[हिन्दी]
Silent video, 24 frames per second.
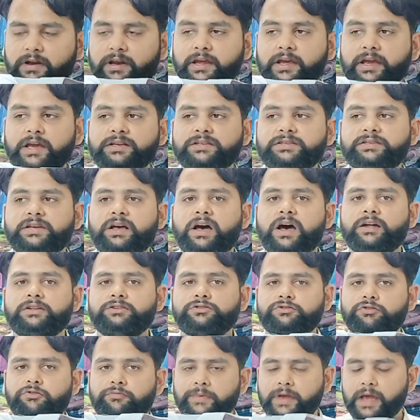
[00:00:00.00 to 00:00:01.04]
वाली ये
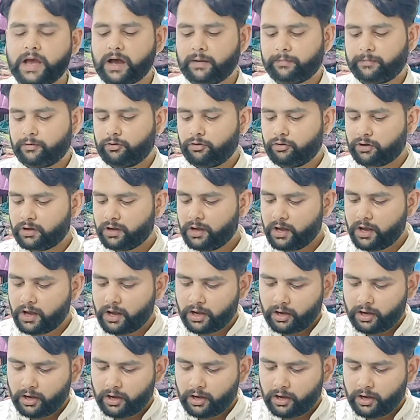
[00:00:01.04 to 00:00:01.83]
700 में आप लोग